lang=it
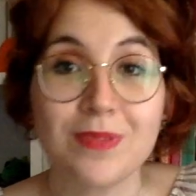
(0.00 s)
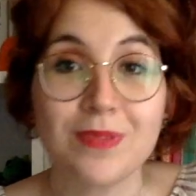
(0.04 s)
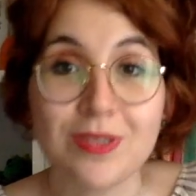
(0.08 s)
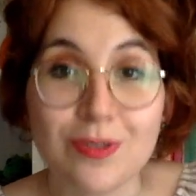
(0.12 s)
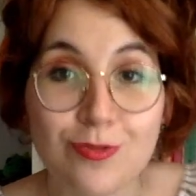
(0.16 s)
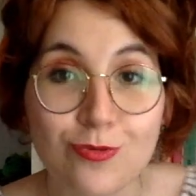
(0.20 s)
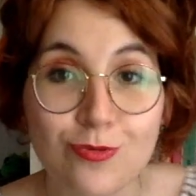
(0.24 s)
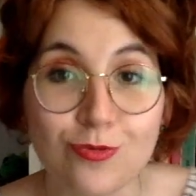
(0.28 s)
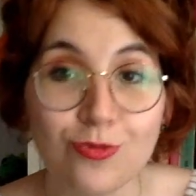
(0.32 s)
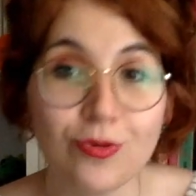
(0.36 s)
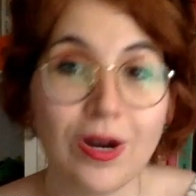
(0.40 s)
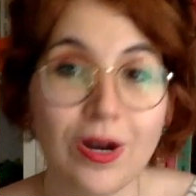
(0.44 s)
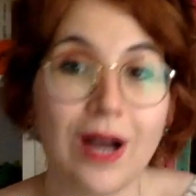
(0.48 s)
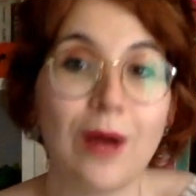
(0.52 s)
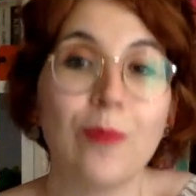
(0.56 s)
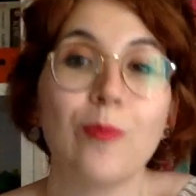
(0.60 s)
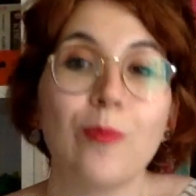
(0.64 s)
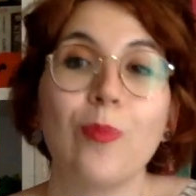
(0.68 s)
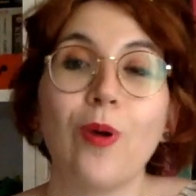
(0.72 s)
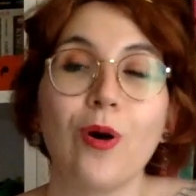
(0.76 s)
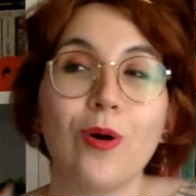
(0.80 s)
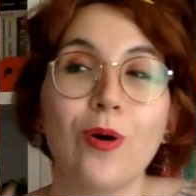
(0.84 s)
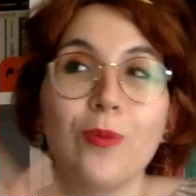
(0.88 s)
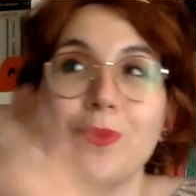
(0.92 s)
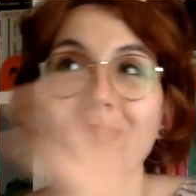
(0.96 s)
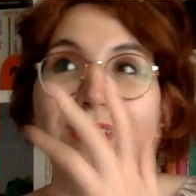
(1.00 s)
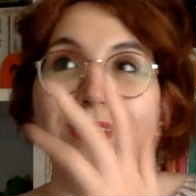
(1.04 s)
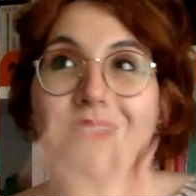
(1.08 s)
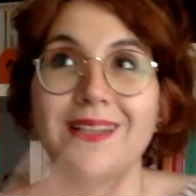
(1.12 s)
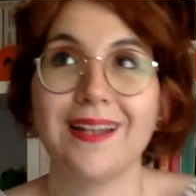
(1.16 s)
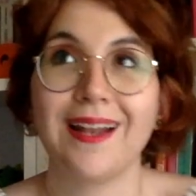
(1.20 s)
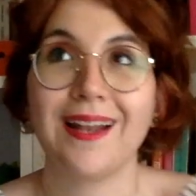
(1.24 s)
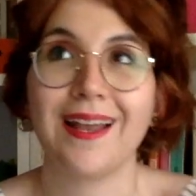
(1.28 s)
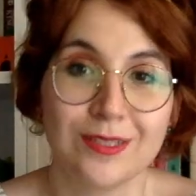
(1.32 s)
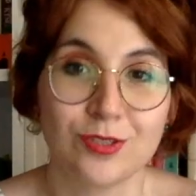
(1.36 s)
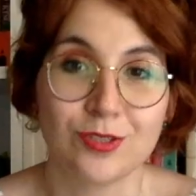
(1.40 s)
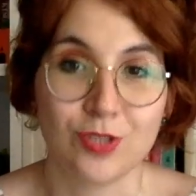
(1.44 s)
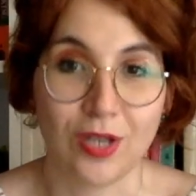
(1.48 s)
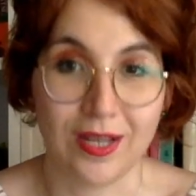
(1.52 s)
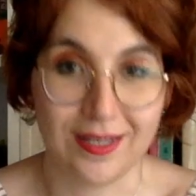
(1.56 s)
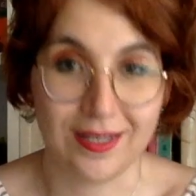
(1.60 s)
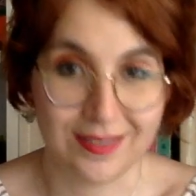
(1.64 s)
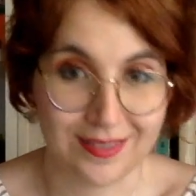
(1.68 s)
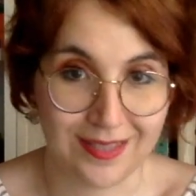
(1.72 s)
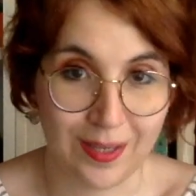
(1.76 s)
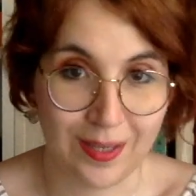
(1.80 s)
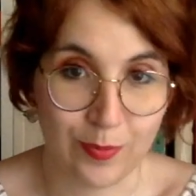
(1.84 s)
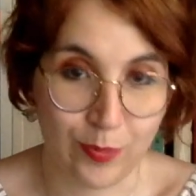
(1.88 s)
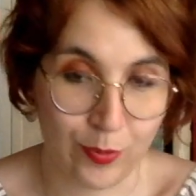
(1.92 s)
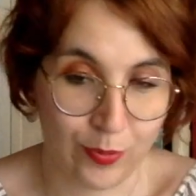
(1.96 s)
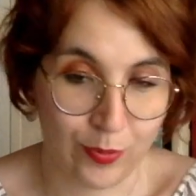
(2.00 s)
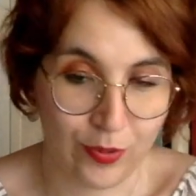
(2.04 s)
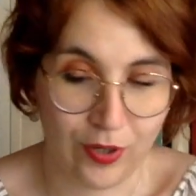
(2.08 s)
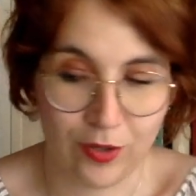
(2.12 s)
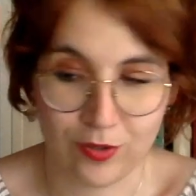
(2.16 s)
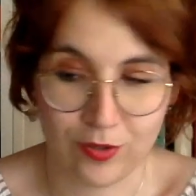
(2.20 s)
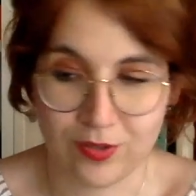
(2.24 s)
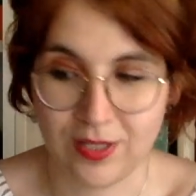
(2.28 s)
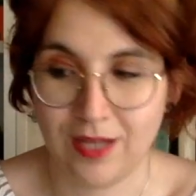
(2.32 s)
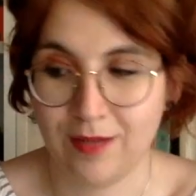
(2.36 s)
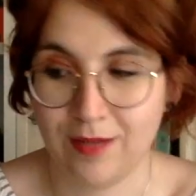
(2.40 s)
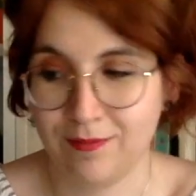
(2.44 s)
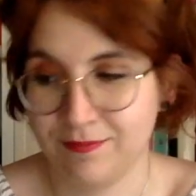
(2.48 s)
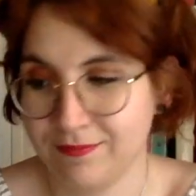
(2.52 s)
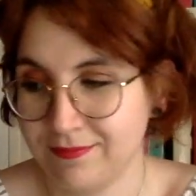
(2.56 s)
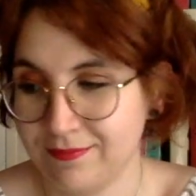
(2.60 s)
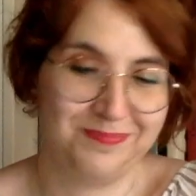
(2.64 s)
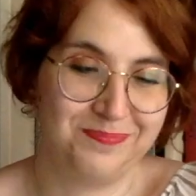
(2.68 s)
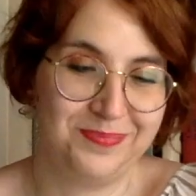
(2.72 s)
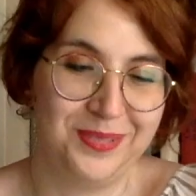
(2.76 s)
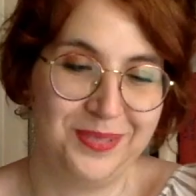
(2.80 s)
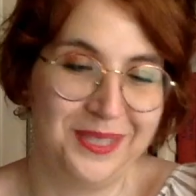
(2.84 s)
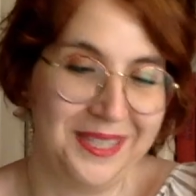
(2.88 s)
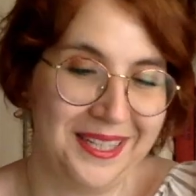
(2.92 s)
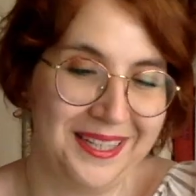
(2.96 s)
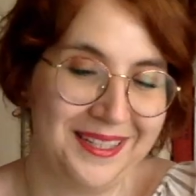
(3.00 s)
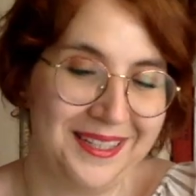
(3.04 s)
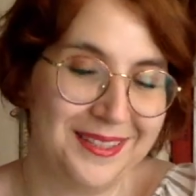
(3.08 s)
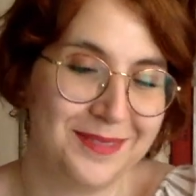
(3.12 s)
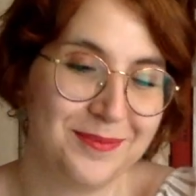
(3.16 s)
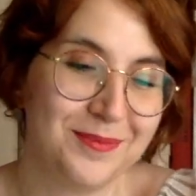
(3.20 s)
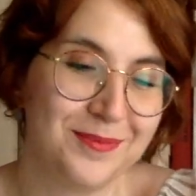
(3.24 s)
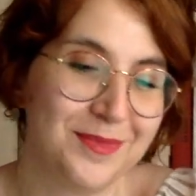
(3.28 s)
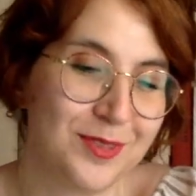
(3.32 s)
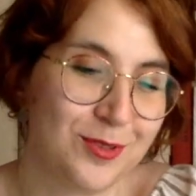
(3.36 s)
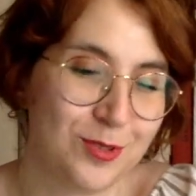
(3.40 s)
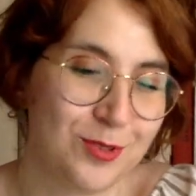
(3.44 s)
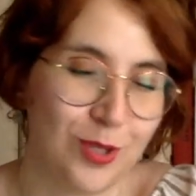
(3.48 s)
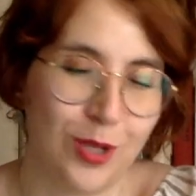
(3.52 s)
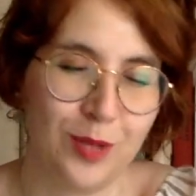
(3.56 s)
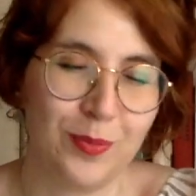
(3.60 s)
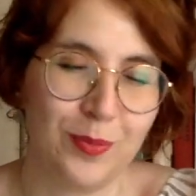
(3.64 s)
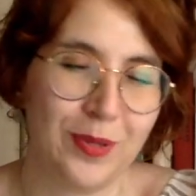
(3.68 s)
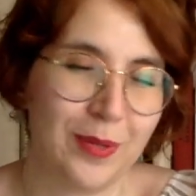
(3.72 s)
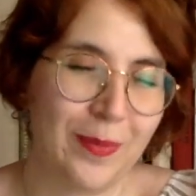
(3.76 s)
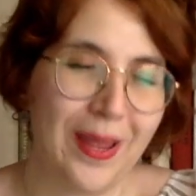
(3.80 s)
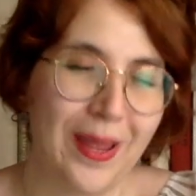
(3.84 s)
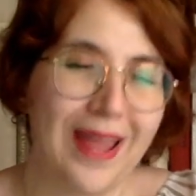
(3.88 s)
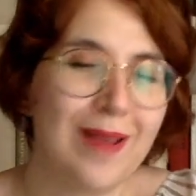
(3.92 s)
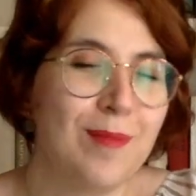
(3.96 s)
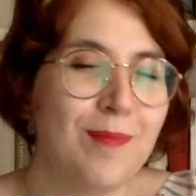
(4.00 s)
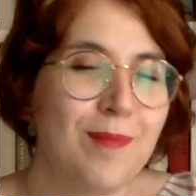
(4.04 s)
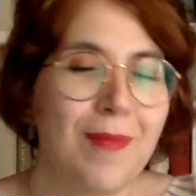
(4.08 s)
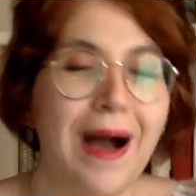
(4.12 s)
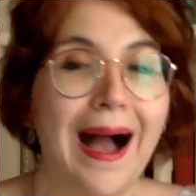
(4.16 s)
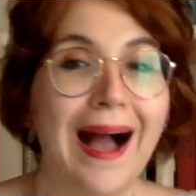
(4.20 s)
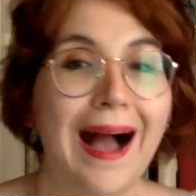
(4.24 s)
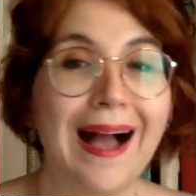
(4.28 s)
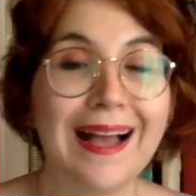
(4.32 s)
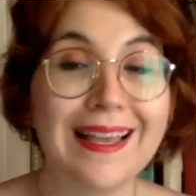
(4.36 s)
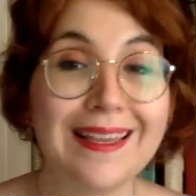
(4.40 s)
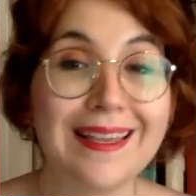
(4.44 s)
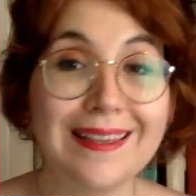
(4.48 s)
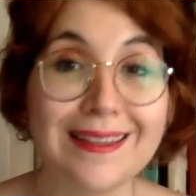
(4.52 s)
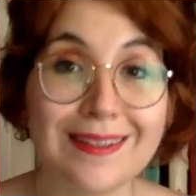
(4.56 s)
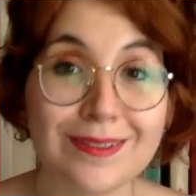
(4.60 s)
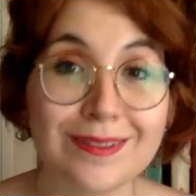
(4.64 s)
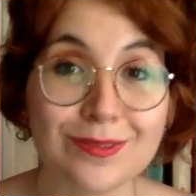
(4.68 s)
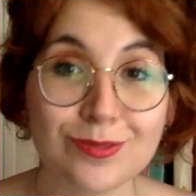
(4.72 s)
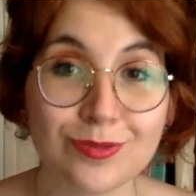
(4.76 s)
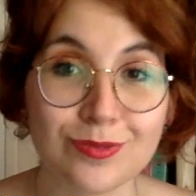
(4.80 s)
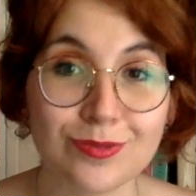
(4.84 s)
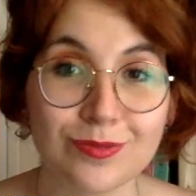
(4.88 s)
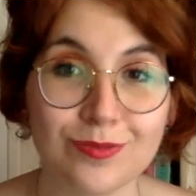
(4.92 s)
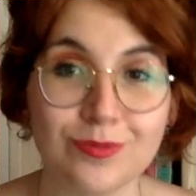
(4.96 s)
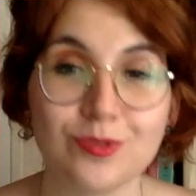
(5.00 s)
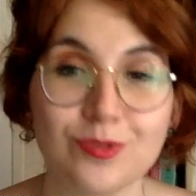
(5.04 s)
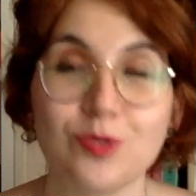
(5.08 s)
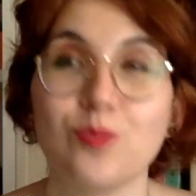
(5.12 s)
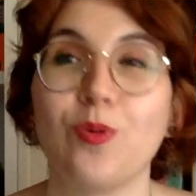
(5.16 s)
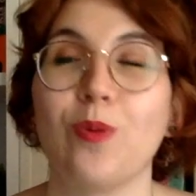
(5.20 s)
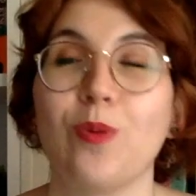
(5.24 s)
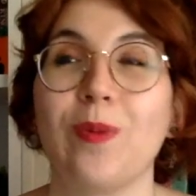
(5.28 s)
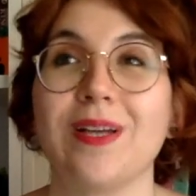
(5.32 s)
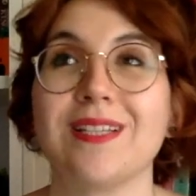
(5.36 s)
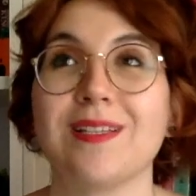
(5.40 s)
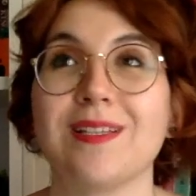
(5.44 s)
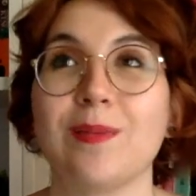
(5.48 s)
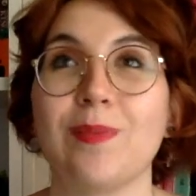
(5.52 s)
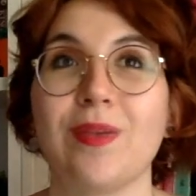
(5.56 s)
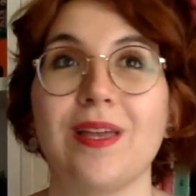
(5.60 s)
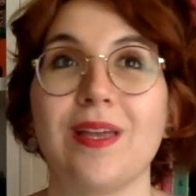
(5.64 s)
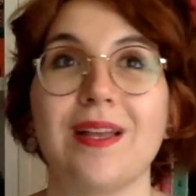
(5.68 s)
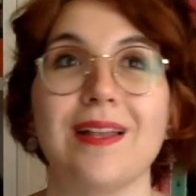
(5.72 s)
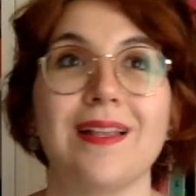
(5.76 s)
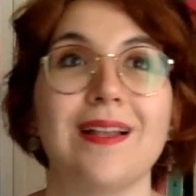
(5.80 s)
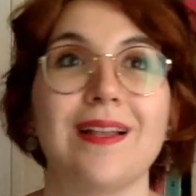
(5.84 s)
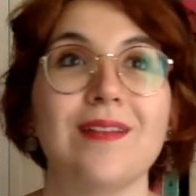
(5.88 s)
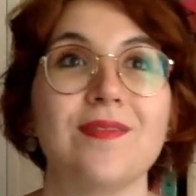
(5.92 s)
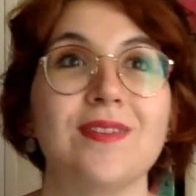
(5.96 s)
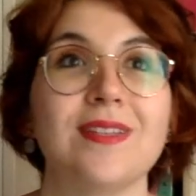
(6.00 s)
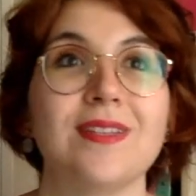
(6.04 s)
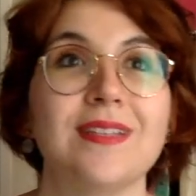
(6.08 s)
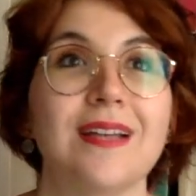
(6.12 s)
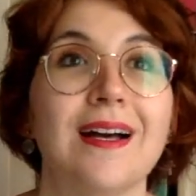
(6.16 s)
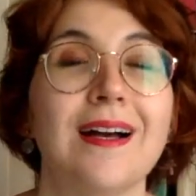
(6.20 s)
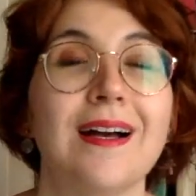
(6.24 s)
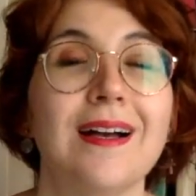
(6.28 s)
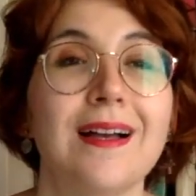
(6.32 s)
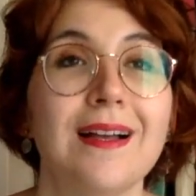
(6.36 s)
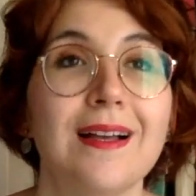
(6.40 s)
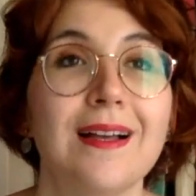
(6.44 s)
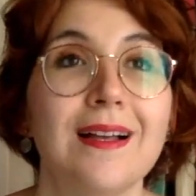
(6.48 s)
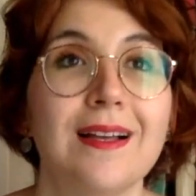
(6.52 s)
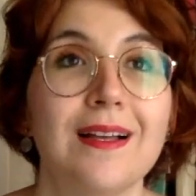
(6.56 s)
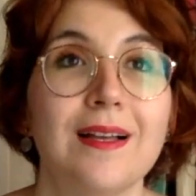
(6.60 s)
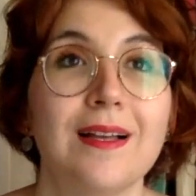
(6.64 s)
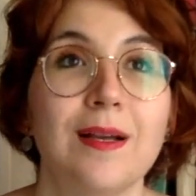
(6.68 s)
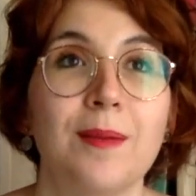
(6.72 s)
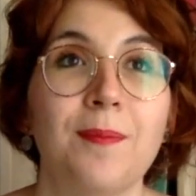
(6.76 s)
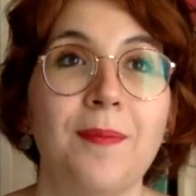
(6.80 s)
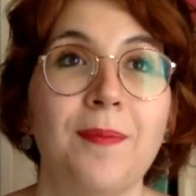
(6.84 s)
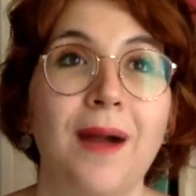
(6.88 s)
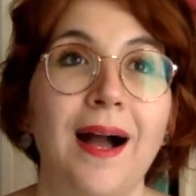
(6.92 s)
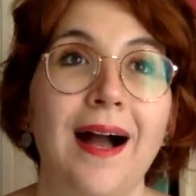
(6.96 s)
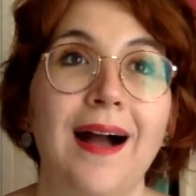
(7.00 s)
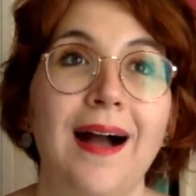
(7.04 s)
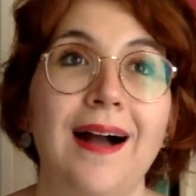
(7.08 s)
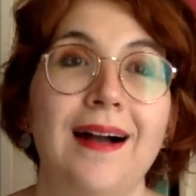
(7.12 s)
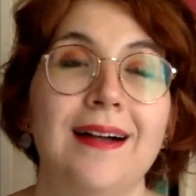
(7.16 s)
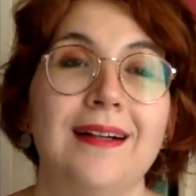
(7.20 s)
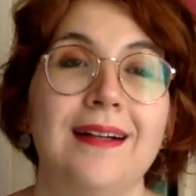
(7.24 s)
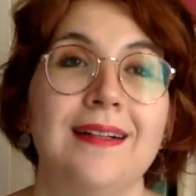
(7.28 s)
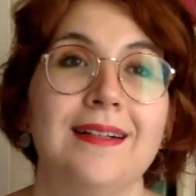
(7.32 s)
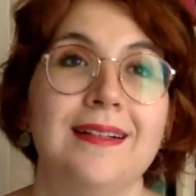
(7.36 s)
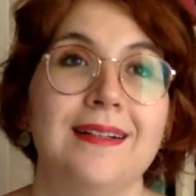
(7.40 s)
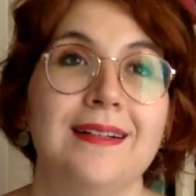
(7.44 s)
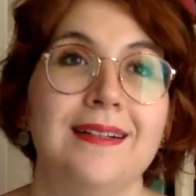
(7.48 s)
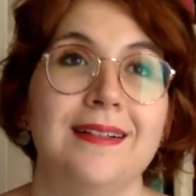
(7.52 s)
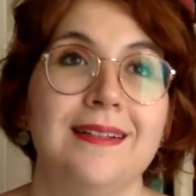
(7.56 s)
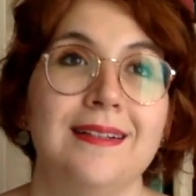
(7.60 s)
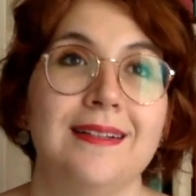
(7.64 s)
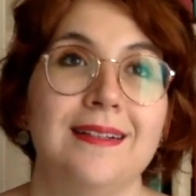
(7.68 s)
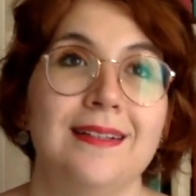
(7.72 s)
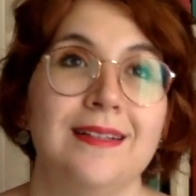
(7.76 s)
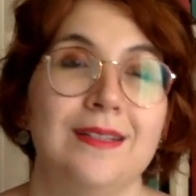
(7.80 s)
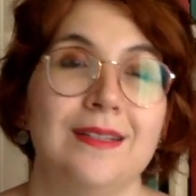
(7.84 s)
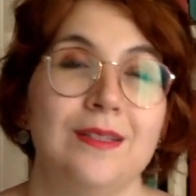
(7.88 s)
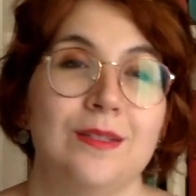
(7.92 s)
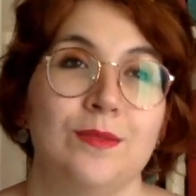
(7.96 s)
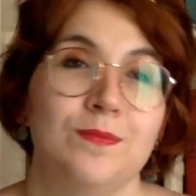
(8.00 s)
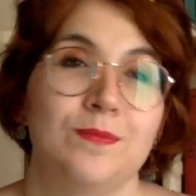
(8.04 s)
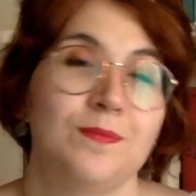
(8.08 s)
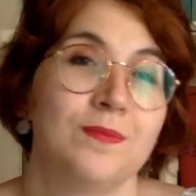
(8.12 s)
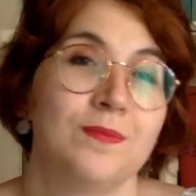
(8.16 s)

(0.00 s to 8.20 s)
più è un po' come dire, cioè è proprio una cosa che non so, per me il mai non si può mai sapere nella vita, ma... Eh,